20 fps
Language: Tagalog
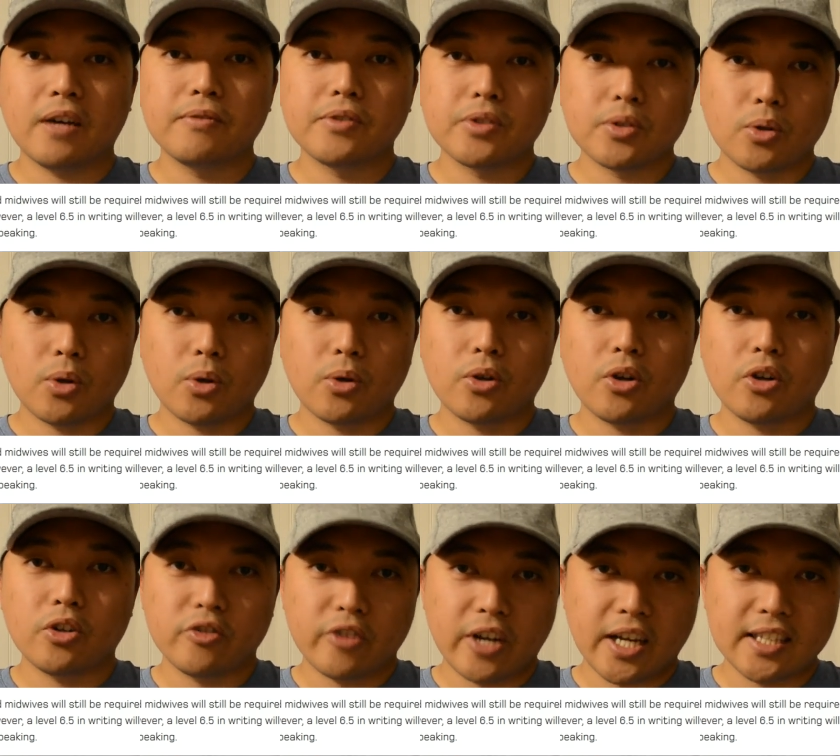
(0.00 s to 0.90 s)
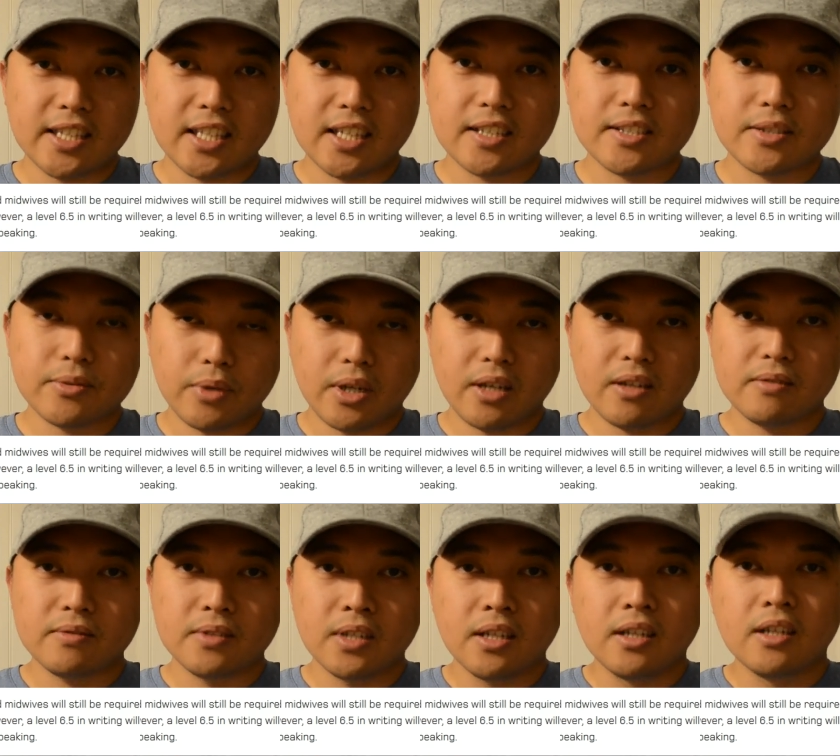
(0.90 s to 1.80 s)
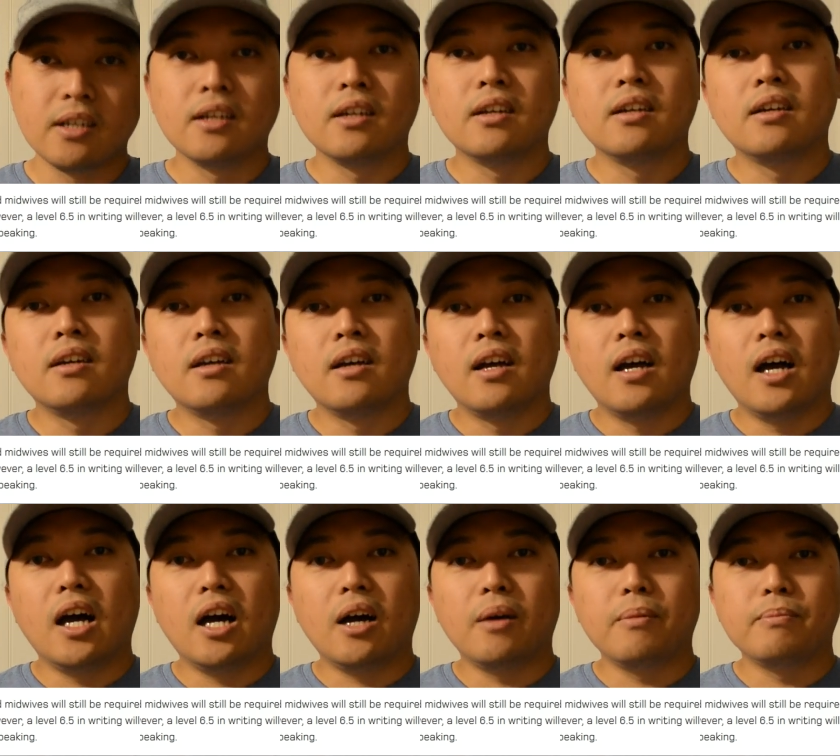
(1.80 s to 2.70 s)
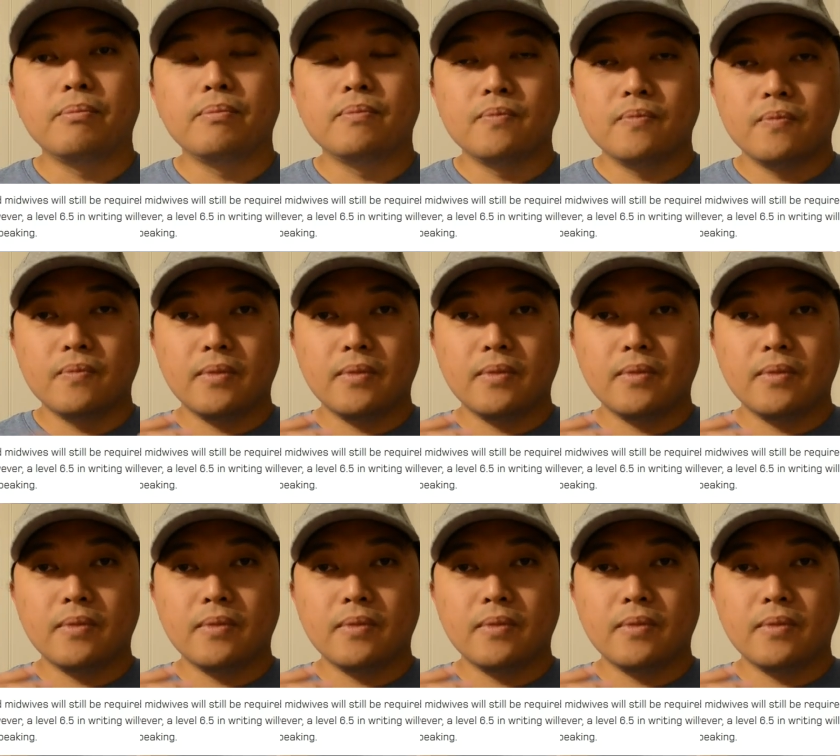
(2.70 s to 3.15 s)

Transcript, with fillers: score on writing as well. Um,